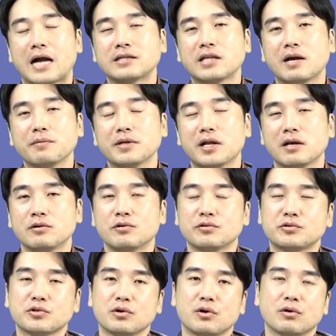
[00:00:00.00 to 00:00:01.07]
강남이나
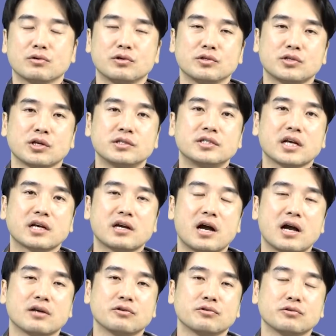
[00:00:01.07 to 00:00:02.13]
이런 쪽은
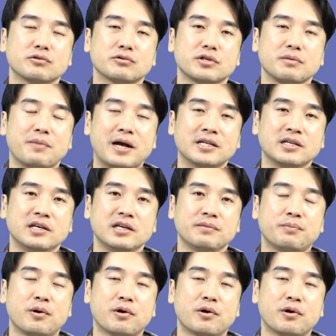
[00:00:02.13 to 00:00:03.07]
전세가율이 많이